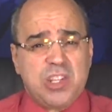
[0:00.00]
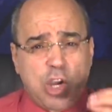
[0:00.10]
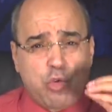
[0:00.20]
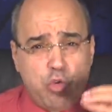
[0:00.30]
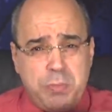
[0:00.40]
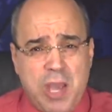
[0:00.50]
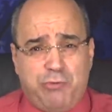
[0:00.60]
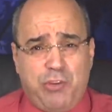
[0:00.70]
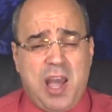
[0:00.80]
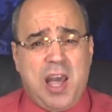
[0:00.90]
تكون
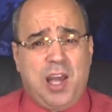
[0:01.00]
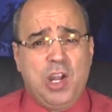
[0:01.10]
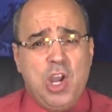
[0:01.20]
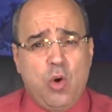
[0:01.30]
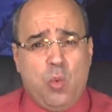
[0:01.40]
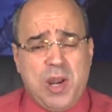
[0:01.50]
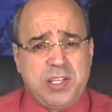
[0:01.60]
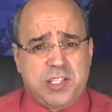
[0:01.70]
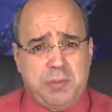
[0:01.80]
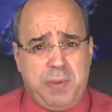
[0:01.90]
بافعال
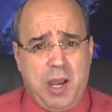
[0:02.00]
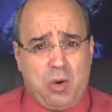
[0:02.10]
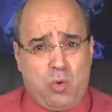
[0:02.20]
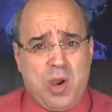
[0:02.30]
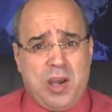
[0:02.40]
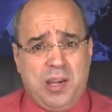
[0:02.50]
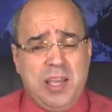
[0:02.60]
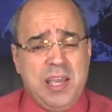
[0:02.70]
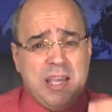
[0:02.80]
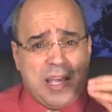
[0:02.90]
وليست باقوال
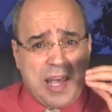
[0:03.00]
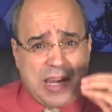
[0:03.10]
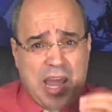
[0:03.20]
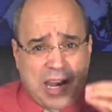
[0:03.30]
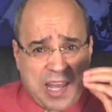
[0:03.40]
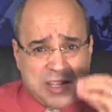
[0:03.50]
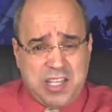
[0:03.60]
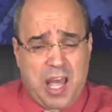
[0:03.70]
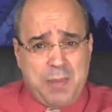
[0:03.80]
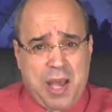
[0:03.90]
آه،
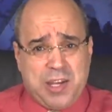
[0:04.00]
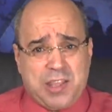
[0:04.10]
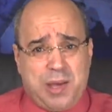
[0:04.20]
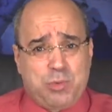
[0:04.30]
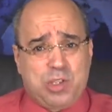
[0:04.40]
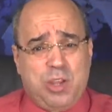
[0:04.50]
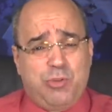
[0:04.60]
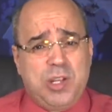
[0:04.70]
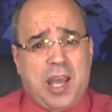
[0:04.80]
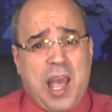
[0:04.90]
القطيعه مع نظام
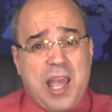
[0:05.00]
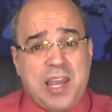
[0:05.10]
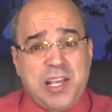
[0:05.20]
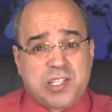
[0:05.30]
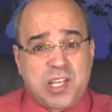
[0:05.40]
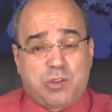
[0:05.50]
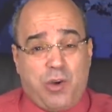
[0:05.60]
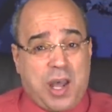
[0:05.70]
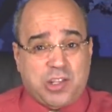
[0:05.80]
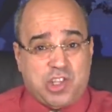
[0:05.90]
بوتفليقه ليست
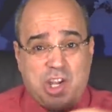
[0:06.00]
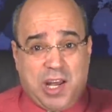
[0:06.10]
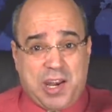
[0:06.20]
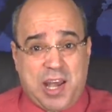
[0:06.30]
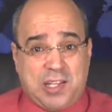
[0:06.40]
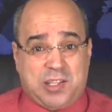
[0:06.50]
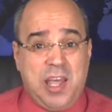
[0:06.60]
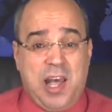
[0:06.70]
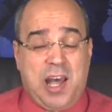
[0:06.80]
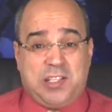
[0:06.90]
فقط
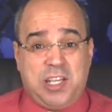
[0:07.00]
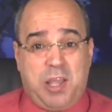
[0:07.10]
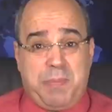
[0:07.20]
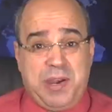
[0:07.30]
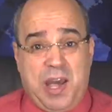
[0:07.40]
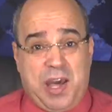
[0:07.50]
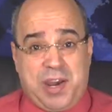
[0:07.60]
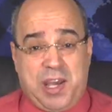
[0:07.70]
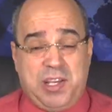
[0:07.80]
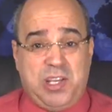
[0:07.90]
شعارات يتبناها آه،
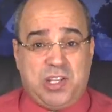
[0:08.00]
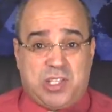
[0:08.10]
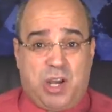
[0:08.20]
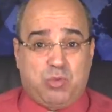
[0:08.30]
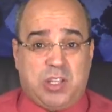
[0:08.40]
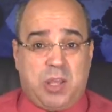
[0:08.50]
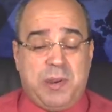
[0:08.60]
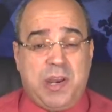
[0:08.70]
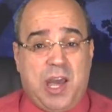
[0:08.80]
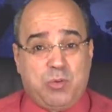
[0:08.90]
الرئيس او
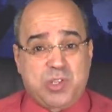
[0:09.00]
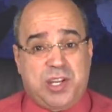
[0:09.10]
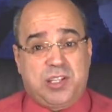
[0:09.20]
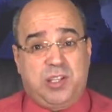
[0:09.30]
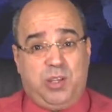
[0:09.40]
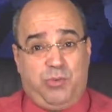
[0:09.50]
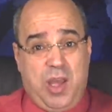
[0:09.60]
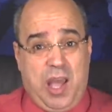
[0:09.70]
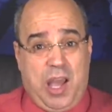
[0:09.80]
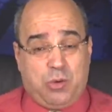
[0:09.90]
تتبناها وزاره
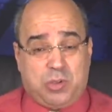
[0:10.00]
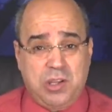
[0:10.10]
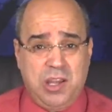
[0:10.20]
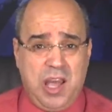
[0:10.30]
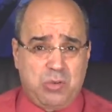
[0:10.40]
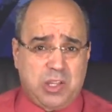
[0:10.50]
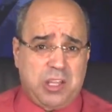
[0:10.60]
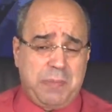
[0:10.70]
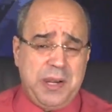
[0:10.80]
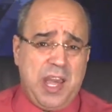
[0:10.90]
الدفاع او أو
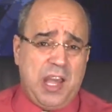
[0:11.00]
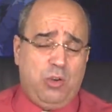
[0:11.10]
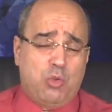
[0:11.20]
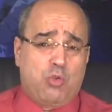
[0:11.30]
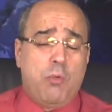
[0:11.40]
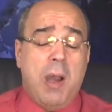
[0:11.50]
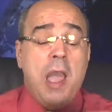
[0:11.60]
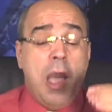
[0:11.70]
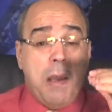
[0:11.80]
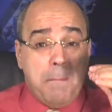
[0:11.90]
تتبناها الحكومة
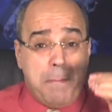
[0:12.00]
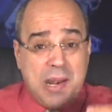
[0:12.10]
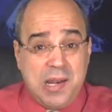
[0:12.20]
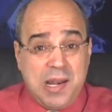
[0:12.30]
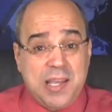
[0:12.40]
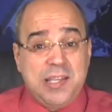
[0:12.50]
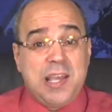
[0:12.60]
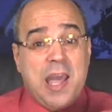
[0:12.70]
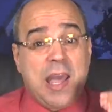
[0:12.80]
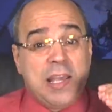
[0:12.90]
بل
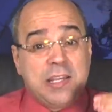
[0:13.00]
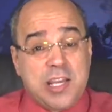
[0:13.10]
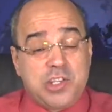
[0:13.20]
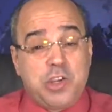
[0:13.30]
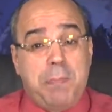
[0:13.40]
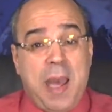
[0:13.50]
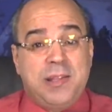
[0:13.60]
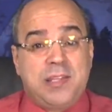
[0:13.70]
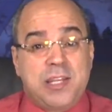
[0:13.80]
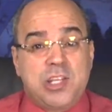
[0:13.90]
هي يجب
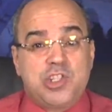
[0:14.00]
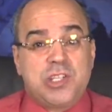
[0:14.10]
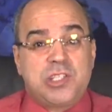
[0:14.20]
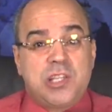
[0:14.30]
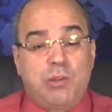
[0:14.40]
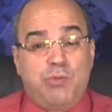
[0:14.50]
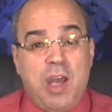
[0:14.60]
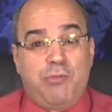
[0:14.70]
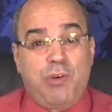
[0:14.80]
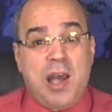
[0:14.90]
أن تتجسد
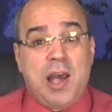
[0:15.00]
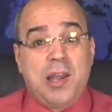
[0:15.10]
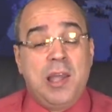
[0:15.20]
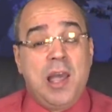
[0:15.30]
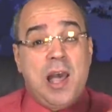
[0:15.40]
في أفعال